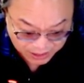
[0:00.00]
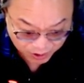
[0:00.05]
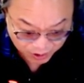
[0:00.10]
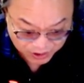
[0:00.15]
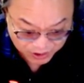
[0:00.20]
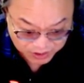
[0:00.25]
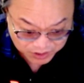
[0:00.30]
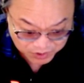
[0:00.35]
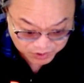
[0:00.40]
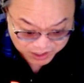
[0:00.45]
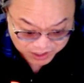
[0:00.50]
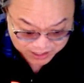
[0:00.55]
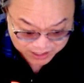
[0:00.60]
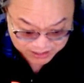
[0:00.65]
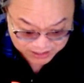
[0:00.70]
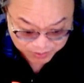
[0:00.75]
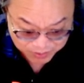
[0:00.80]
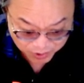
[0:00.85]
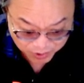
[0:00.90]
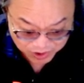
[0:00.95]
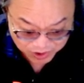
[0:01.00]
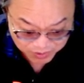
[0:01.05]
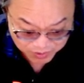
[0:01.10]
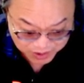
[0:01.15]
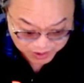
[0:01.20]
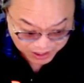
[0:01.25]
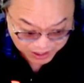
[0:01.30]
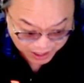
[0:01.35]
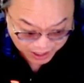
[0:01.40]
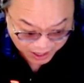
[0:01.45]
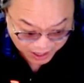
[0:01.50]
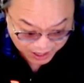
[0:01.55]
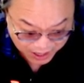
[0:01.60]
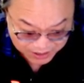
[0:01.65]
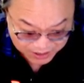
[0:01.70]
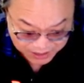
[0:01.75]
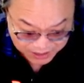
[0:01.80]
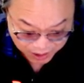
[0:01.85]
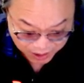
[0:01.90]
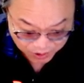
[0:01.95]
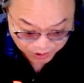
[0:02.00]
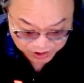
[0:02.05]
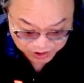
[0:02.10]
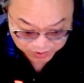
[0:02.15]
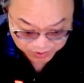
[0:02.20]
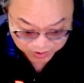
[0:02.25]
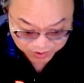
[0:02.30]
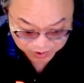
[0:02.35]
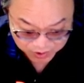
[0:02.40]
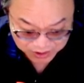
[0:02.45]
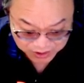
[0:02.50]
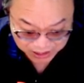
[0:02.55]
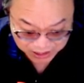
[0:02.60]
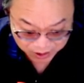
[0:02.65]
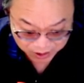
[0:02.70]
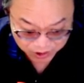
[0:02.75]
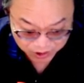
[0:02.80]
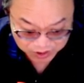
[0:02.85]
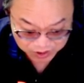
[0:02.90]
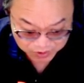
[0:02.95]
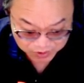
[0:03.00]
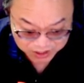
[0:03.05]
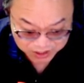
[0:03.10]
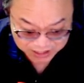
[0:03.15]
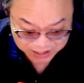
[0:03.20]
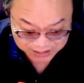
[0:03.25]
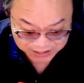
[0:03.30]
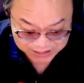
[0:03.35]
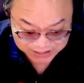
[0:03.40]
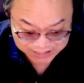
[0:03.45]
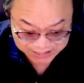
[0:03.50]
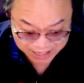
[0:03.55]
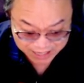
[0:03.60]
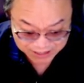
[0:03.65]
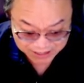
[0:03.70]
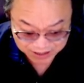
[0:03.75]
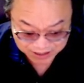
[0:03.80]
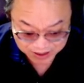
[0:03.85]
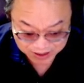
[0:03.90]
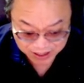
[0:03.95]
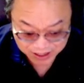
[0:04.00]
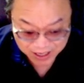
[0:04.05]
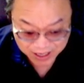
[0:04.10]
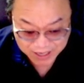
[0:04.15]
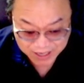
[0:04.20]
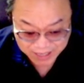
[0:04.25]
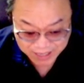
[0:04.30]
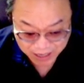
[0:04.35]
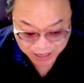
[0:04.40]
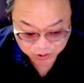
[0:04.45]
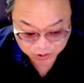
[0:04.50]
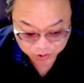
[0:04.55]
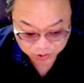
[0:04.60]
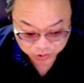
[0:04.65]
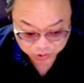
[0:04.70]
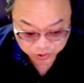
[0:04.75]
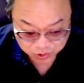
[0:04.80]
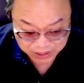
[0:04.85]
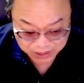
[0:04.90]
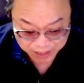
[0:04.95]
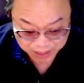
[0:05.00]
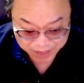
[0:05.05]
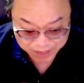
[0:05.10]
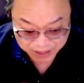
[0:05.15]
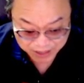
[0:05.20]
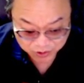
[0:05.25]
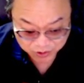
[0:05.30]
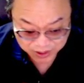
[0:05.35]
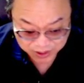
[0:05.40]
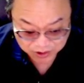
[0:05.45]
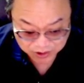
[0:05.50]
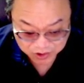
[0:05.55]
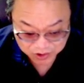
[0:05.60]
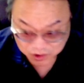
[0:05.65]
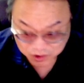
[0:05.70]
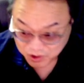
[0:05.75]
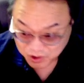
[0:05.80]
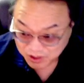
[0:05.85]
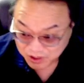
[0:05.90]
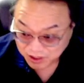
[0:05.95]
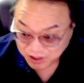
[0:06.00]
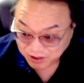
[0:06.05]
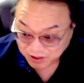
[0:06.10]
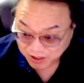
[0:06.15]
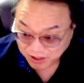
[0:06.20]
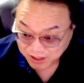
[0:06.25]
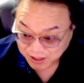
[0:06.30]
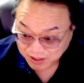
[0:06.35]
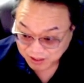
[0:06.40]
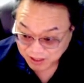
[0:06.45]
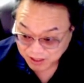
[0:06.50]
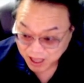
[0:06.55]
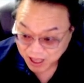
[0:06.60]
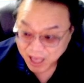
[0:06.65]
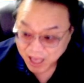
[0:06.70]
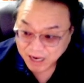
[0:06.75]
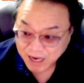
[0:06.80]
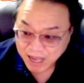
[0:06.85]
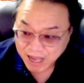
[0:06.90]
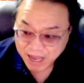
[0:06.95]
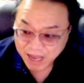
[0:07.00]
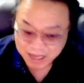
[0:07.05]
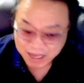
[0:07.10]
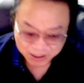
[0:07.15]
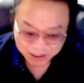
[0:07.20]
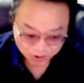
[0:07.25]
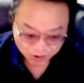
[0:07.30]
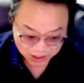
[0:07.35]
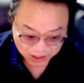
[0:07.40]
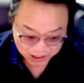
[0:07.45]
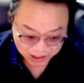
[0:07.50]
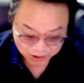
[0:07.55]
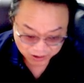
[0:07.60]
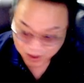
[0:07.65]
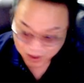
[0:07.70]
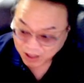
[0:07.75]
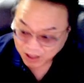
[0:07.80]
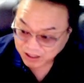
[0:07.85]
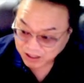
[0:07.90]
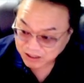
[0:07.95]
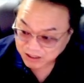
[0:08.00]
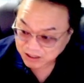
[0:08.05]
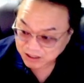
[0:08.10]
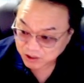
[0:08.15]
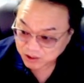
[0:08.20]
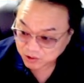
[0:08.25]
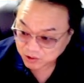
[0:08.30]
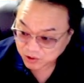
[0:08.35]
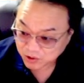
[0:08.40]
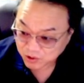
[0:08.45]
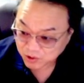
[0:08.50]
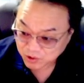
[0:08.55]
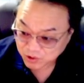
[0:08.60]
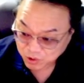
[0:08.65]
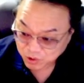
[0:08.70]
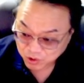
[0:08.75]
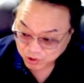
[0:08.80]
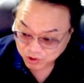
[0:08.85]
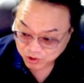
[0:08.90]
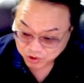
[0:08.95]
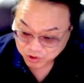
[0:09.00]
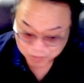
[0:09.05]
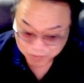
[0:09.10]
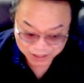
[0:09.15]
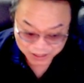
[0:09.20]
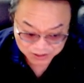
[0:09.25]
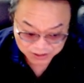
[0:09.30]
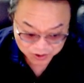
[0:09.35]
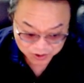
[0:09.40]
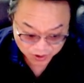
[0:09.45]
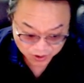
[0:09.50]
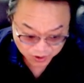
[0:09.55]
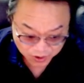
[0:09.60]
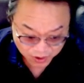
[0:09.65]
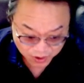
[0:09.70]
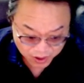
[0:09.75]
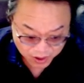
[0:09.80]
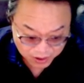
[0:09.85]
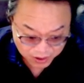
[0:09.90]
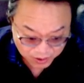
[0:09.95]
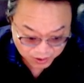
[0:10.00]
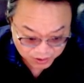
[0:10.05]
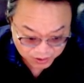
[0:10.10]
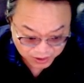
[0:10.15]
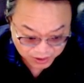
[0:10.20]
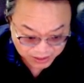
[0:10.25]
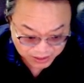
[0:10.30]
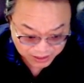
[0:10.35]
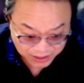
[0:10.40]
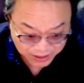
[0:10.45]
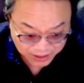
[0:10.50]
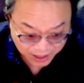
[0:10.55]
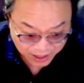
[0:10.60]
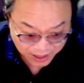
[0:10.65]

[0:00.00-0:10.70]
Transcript: 사월 십칠일까지 보이십니까? 사월 십일부터 사월 십칠일까지는 쌍끌이 양쪽 둘 다 매수를 해줬죠. 그러니까 어떻게 된다? 강하게 올라가요. 그 이후로는 조정을 좀 받죠. 어떻게